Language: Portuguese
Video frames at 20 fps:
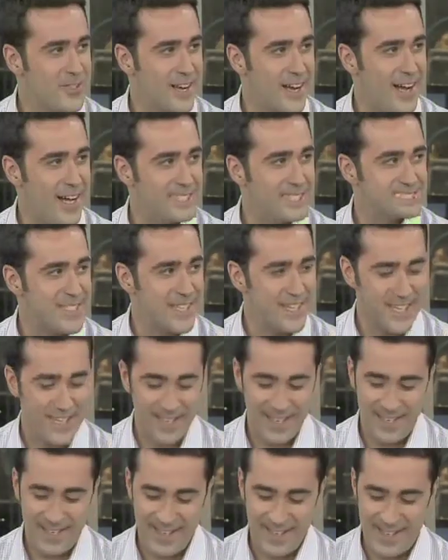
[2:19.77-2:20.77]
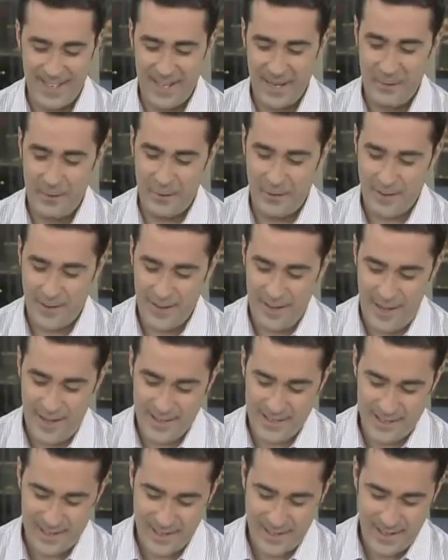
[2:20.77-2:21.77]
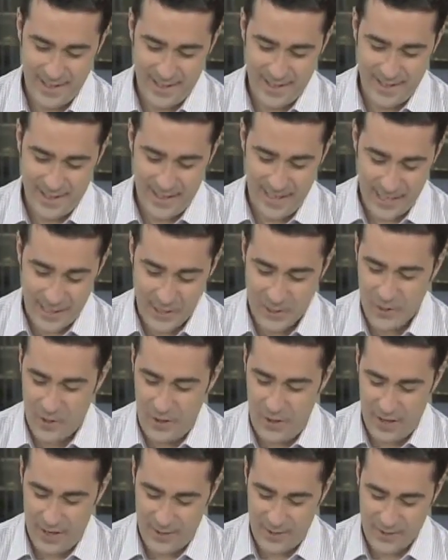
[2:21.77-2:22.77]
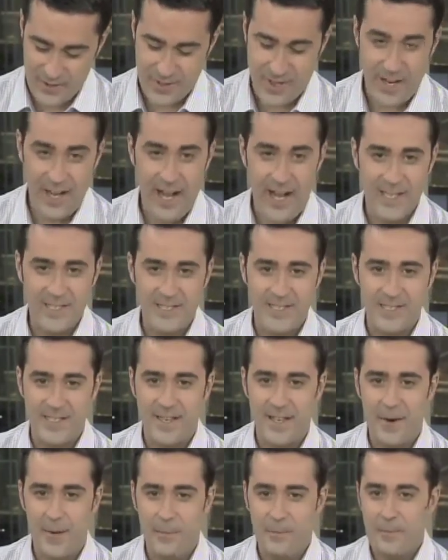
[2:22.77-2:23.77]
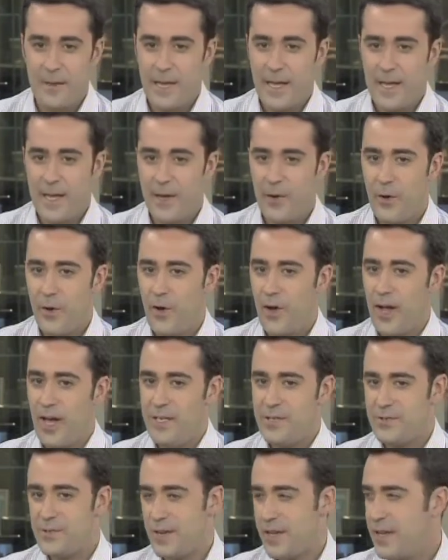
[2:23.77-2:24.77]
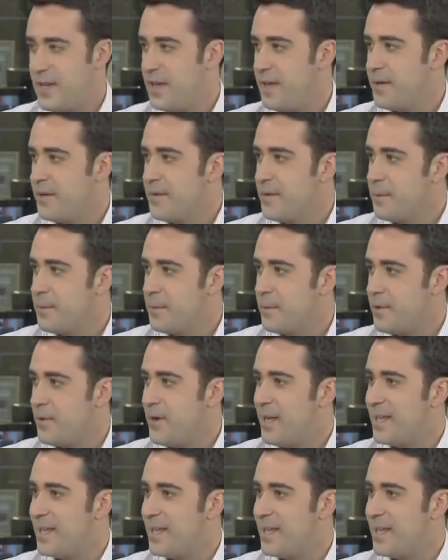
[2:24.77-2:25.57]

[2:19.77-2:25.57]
trajes aqui na, na reportagem, é. tem a história dos trajes e tal. E colocar isso aqui para um